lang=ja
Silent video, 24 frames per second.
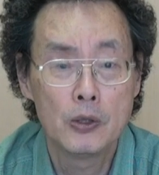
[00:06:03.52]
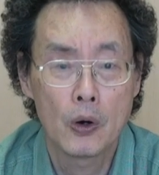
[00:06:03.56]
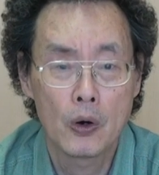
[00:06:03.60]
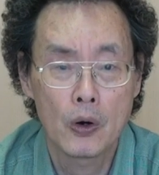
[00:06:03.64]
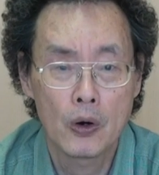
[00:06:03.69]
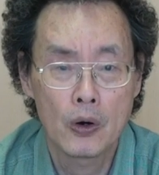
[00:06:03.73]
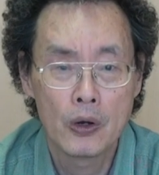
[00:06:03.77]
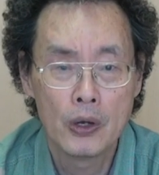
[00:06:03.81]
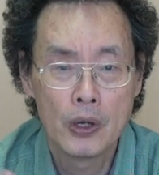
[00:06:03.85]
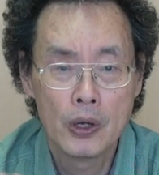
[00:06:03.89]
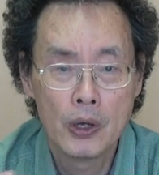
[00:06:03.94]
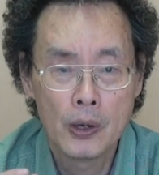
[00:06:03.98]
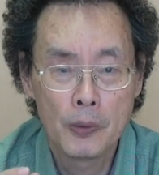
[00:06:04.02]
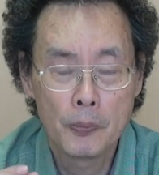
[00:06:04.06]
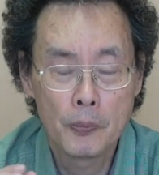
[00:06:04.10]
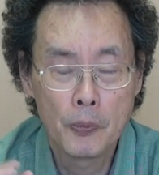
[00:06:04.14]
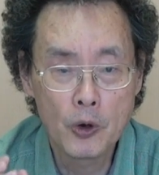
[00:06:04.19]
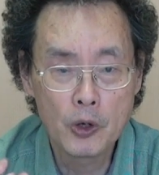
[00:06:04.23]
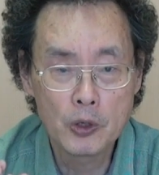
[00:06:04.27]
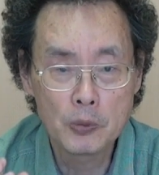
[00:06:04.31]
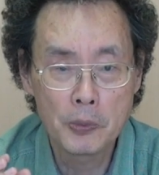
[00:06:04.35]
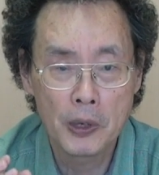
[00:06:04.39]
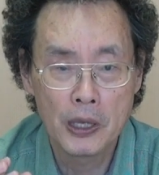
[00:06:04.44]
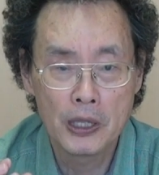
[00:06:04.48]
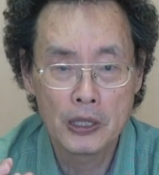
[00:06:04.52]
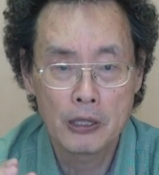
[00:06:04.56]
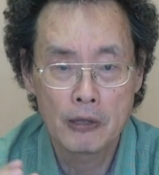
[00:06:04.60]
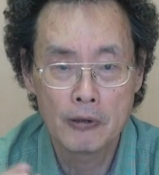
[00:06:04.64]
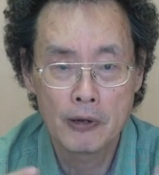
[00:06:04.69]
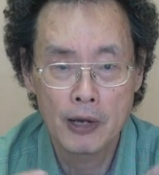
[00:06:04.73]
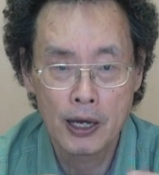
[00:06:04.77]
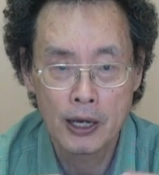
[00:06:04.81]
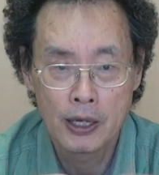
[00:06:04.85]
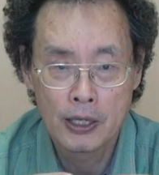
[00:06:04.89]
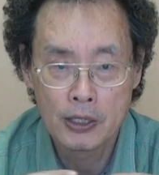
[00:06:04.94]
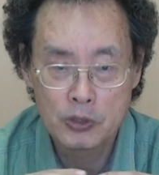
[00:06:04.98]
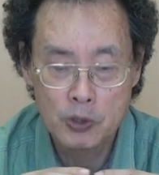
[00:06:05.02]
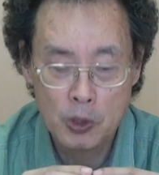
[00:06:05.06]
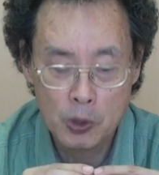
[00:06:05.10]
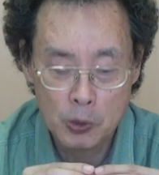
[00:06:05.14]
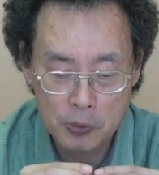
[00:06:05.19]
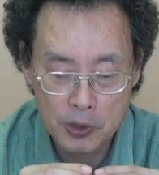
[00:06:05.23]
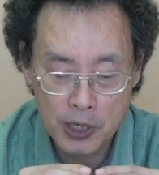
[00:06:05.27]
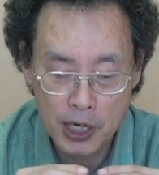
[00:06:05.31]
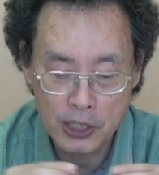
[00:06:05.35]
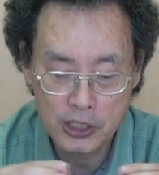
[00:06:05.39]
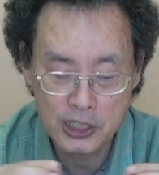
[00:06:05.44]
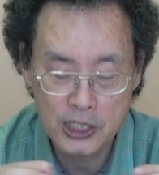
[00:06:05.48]
能。ボールペンというのはその
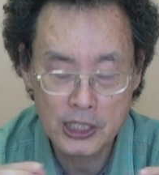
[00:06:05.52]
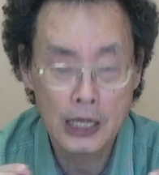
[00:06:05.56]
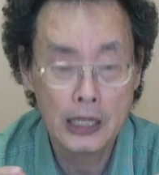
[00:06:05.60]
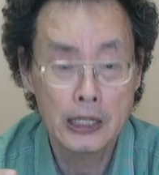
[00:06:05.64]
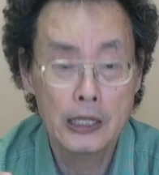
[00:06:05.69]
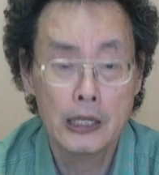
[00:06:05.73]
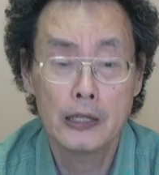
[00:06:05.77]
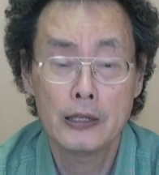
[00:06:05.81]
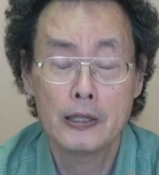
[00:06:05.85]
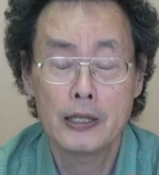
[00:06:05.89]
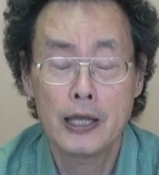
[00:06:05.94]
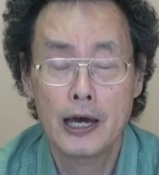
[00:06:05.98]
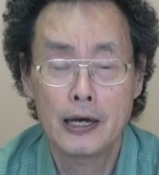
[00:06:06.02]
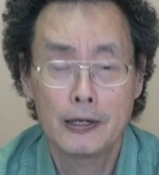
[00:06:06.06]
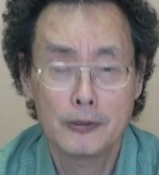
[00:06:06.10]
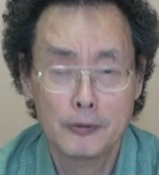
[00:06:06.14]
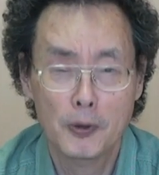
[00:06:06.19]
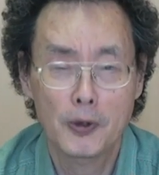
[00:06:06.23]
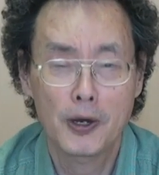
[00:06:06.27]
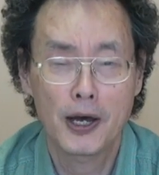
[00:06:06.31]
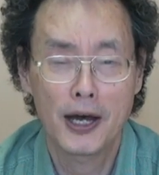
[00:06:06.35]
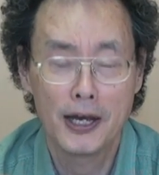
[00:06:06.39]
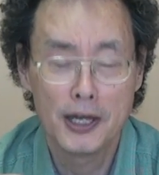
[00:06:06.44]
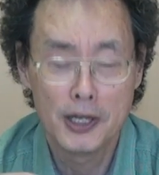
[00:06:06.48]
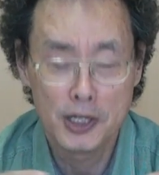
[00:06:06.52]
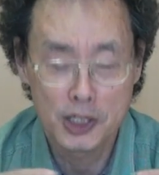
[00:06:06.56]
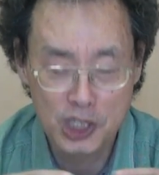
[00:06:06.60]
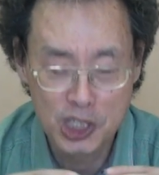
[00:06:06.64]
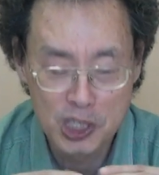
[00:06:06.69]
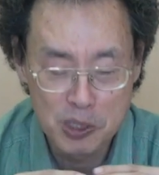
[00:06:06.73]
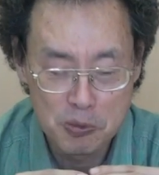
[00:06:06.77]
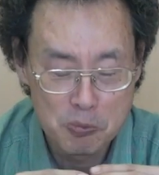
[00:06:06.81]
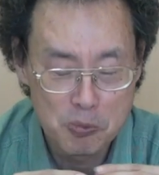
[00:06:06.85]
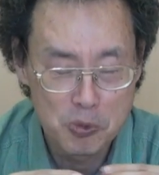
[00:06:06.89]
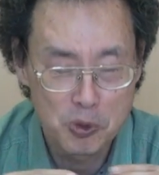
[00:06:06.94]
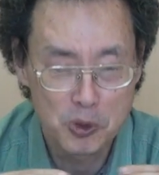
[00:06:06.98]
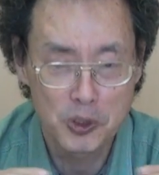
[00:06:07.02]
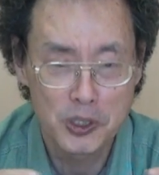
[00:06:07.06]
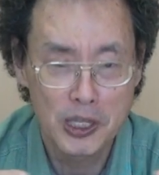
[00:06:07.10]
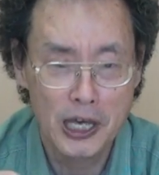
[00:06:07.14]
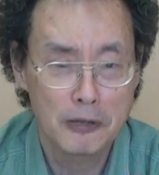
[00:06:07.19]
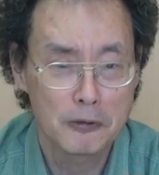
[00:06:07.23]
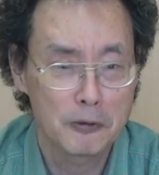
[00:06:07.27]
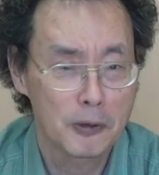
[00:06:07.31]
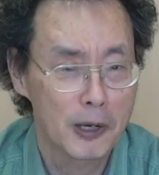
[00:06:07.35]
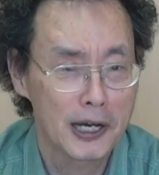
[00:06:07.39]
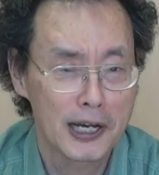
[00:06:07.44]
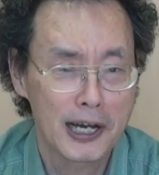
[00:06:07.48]
プラチナであるとか金目であ
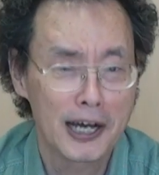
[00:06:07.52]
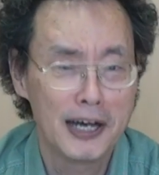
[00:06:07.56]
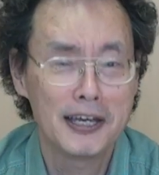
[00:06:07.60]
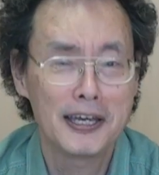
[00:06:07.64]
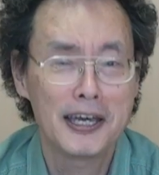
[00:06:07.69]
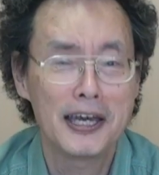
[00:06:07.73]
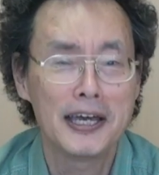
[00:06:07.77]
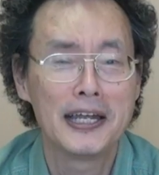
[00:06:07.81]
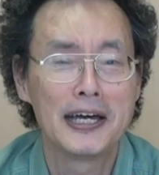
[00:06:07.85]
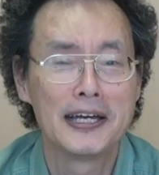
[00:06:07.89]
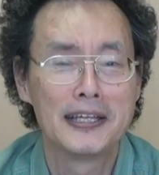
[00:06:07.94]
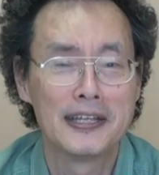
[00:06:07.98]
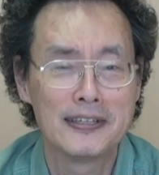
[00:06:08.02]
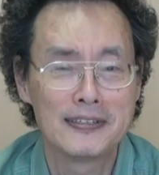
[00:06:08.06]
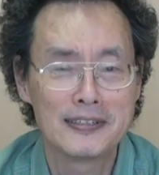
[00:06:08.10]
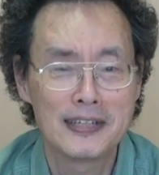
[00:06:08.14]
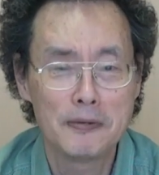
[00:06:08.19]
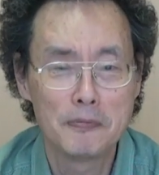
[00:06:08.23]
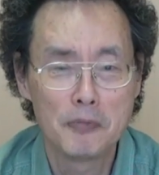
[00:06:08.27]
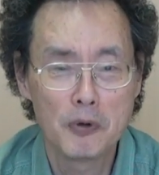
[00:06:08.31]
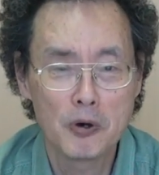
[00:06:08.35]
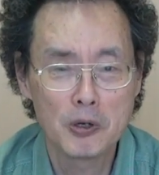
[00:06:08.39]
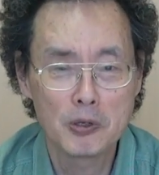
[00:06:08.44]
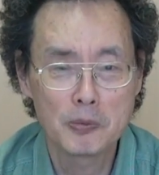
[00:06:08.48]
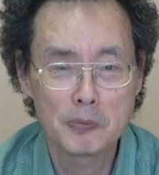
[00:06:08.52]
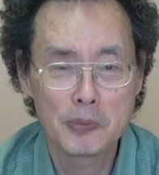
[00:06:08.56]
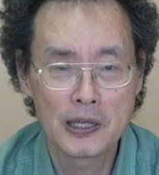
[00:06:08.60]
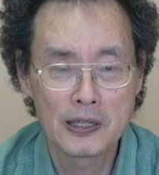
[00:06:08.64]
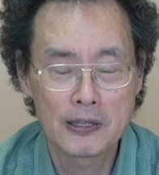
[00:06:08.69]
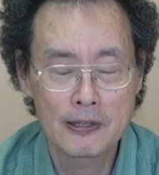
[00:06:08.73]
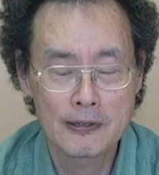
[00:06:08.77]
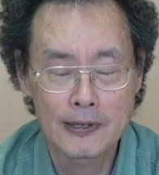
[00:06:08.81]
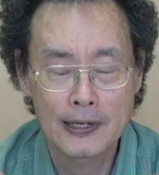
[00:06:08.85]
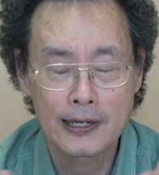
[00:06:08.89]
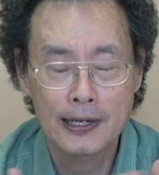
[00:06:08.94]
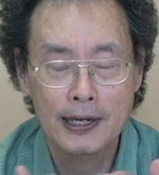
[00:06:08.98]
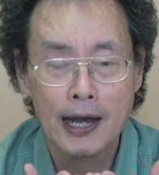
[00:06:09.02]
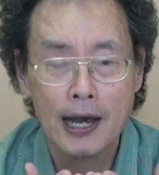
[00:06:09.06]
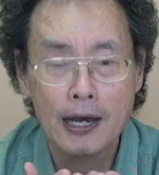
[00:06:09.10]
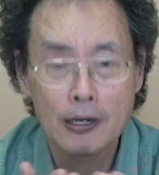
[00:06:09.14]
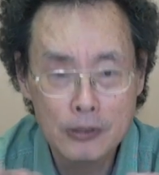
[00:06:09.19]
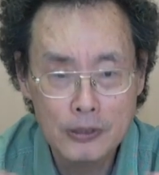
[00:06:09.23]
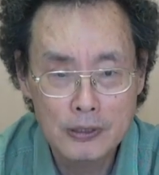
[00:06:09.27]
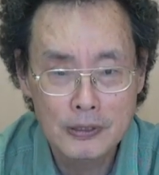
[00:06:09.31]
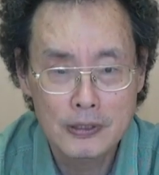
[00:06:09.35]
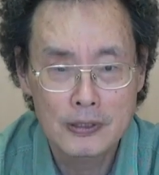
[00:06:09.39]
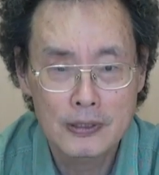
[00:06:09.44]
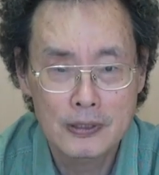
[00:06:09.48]
るとか関係ないんですね。ボールペンというのは書
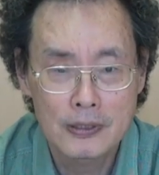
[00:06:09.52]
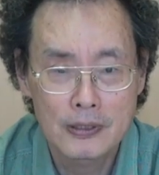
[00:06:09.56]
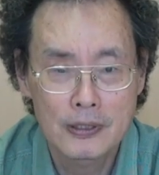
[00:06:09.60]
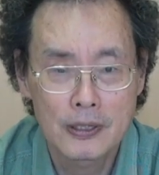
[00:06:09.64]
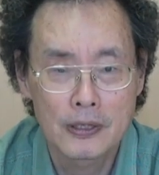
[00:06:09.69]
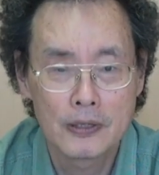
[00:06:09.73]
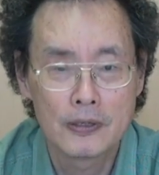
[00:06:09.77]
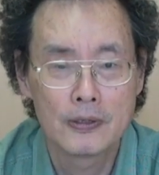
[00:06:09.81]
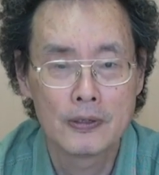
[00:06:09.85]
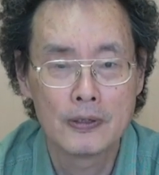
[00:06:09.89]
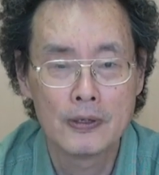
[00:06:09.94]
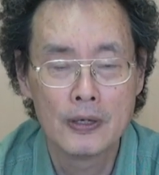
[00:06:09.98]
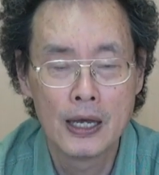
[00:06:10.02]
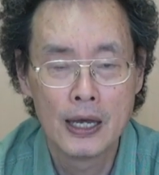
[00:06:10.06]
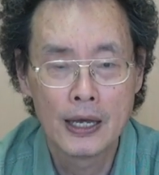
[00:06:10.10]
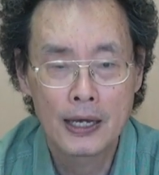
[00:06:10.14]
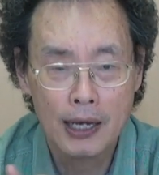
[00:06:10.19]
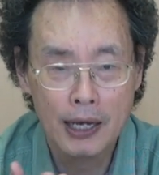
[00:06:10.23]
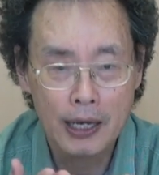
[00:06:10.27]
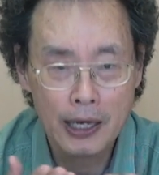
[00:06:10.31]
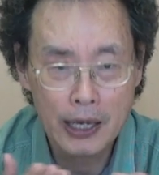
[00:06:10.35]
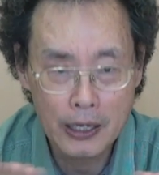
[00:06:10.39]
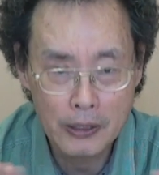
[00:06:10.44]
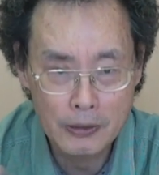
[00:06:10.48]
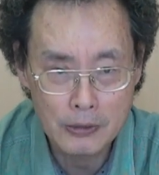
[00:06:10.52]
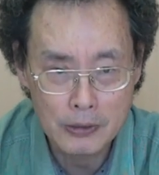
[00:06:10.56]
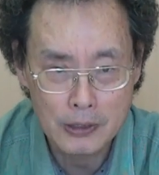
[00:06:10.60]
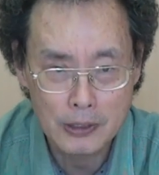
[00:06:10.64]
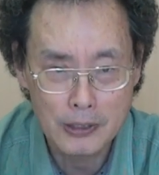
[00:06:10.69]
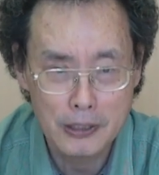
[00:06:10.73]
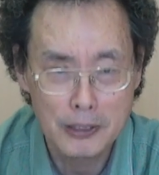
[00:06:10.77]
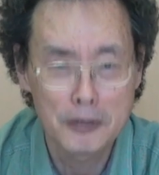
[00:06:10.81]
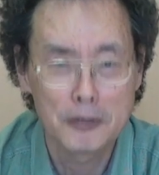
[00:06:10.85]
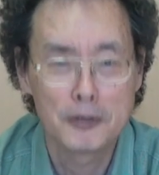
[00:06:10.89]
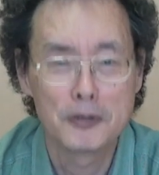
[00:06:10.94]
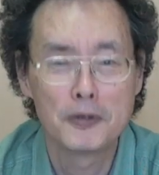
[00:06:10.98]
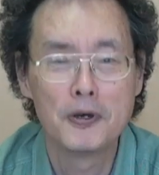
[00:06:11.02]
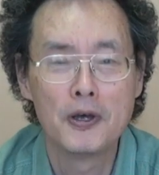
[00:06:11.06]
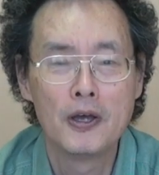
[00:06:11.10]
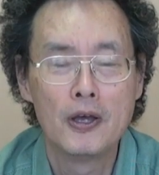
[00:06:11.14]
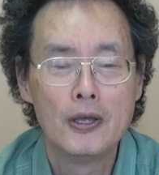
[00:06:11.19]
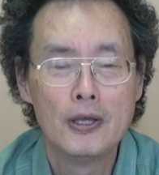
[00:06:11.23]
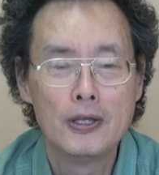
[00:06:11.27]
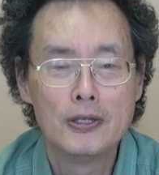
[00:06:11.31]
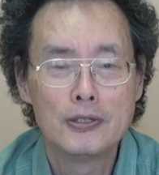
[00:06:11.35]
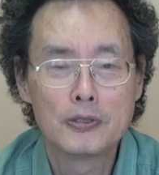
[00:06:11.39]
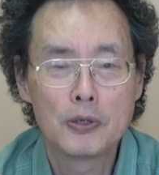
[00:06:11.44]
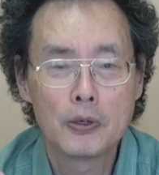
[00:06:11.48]
くっていう、書けるっていう、
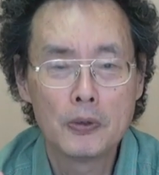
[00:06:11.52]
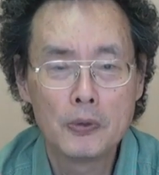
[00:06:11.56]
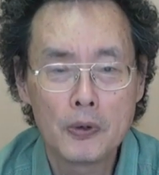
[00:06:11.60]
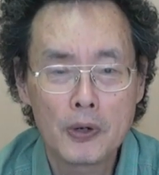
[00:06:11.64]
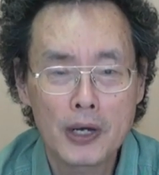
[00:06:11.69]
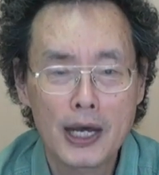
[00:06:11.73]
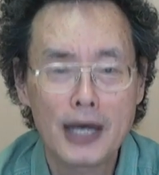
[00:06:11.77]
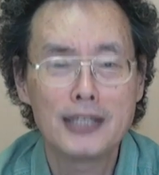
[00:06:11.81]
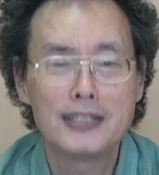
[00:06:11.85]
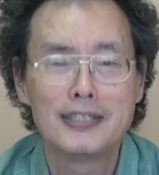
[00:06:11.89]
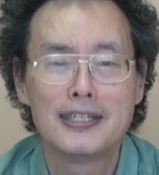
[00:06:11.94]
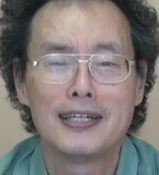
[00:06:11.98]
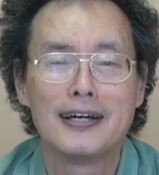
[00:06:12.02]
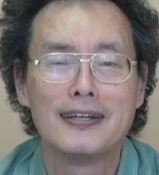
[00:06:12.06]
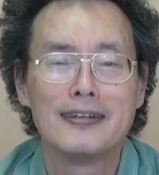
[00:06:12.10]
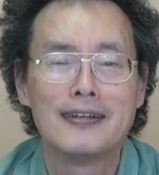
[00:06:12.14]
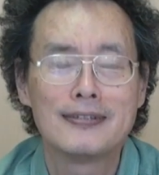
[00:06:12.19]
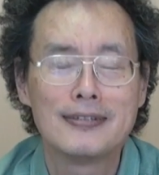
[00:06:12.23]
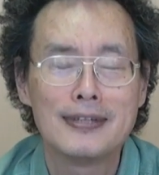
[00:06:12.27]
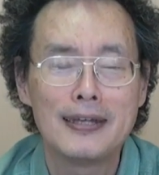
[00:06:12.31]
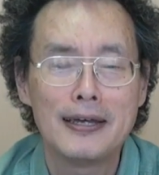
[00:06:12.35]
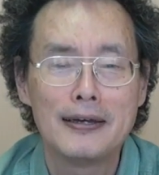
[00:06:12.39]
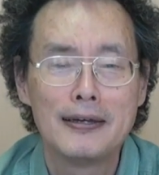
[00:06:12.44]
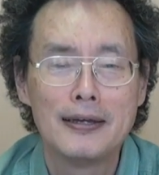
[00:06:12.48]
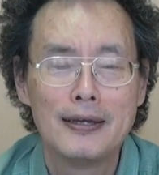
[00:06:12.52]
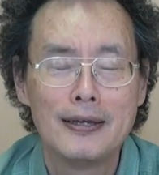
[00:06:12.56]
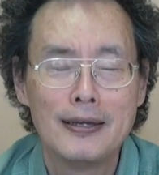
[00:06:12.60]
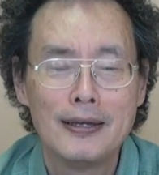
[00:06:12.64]
その価値なんですね。